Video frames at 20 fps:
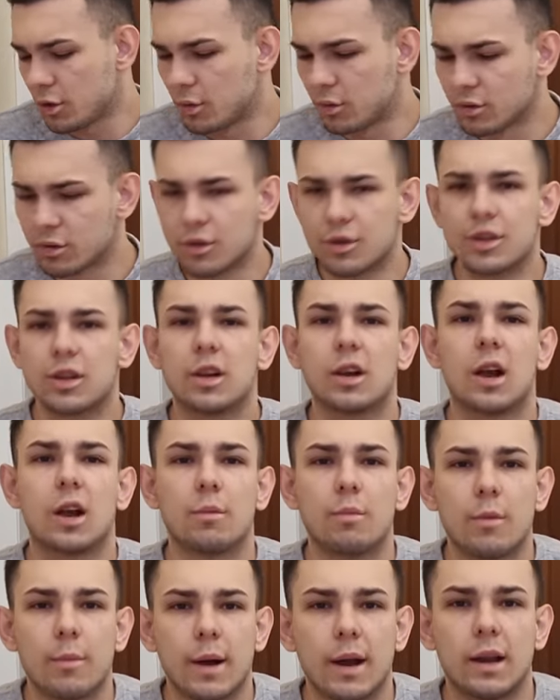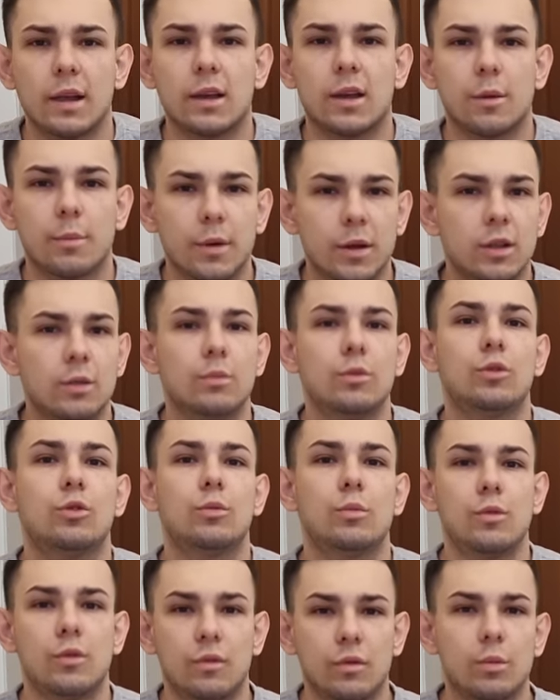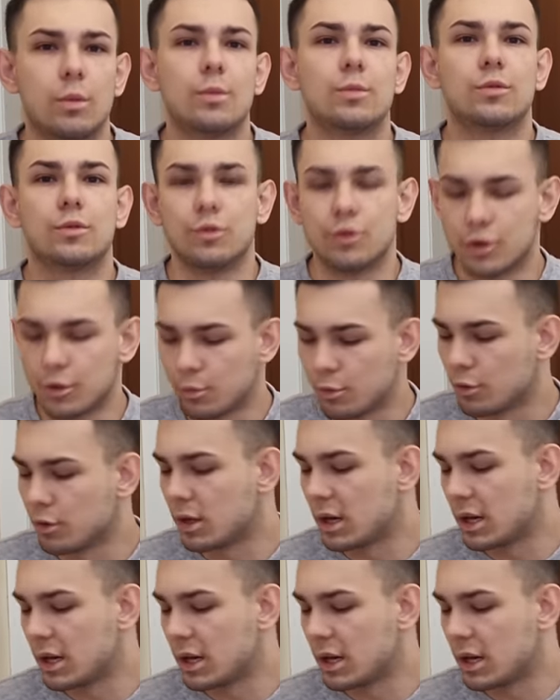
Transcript: и кусочки как бы маленькие, поэтому думаю, в любом случае будет